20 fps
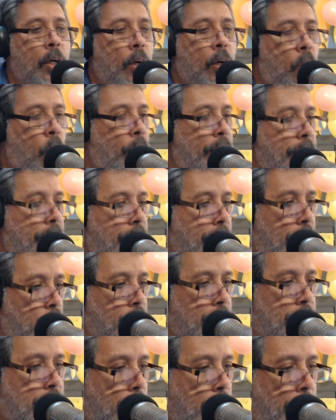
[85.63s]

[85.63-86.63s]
o entre a nuestra